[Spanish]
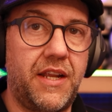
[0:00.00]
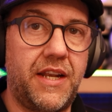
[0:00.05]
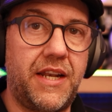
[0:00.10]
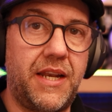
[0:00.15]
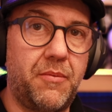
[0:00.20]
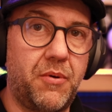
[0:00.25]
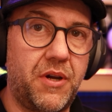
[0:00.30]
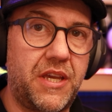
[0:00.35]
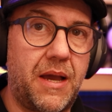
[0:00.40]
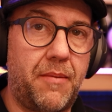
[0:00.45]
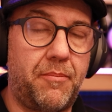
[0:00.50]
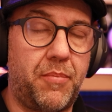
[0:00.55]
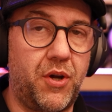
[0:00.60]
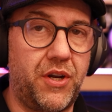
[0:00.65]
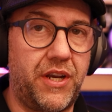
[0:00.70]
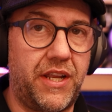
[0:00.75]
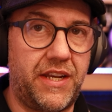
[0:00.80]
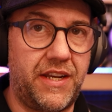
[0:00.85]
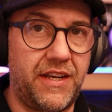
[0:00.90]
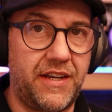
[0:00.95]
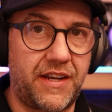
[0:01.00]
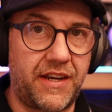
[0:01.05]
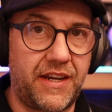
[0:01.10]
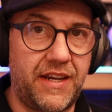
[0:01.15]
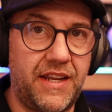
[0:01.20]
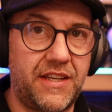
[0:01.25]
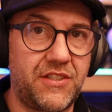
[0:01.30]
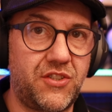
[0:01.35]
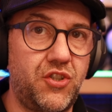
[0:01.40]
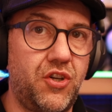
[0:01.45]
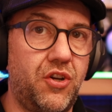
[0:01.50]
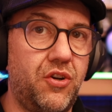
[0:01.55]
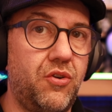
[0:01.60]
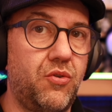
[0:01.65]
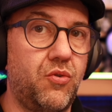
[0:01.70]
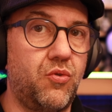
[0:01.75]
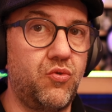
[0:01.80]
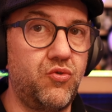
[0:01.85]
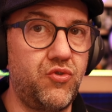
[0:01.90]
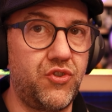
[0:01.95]
Le voy a poner en relación
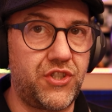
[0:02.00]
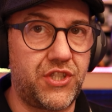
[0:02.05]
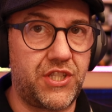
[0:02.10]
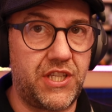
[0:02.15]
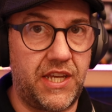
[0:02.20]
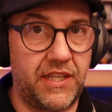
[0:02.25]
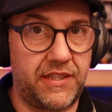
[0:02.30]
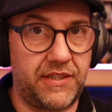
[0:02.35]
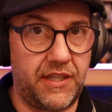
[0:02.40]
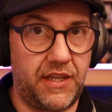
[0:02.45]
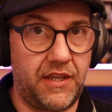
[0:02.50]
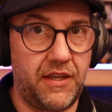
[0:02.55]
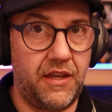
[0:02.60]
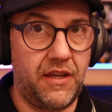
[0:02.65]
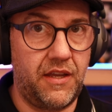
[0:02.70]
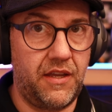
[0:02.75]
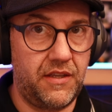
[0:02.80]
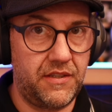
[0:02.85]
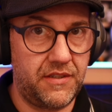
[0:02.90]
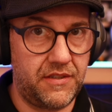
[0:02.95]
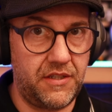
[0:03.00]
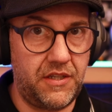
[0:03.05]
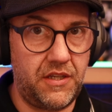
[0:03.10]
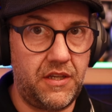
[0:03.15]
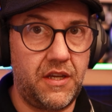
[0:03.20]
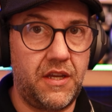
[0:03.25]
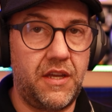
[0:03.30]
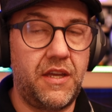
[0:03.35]
un 7, ¿sí?